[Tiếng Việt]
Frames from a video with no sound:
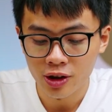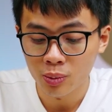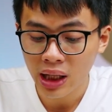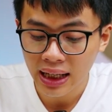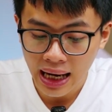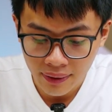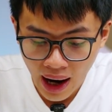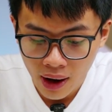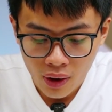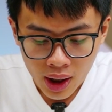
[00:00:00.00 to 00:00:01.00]
và chúng ta cài
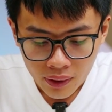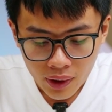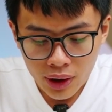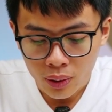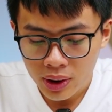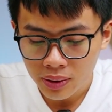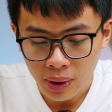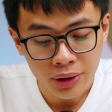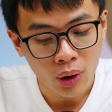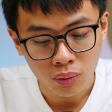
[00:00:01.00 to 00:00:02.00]
vào. Ví dụ như
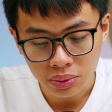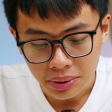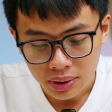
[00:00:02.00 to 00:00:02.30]
mình dùng